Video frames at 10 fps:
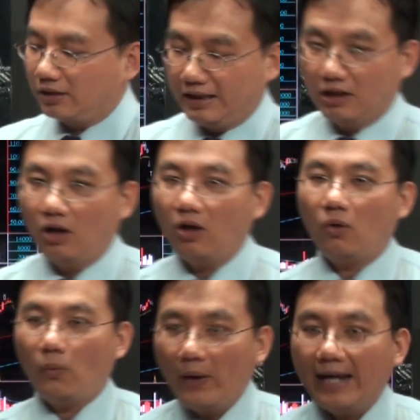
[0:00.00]
以
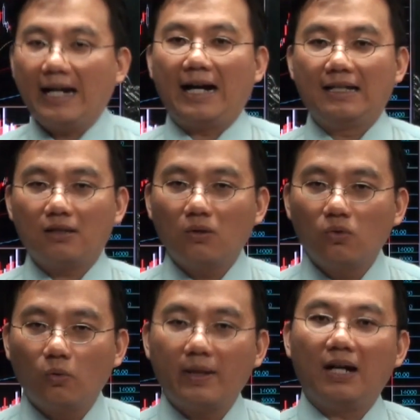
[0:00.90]
后未来这种
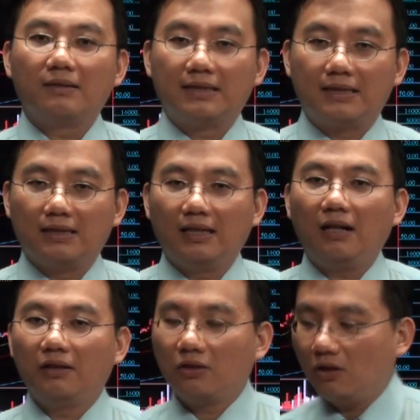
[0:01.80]
股票只
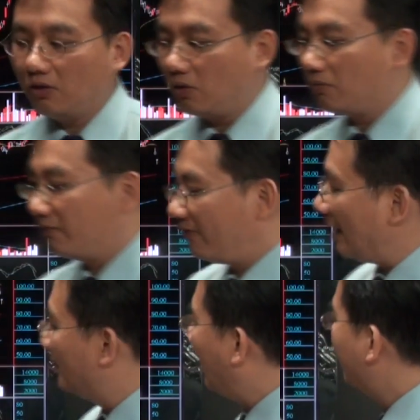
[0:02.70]
要能够有
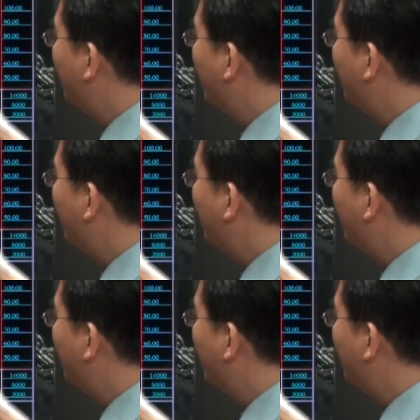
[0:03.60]
反弹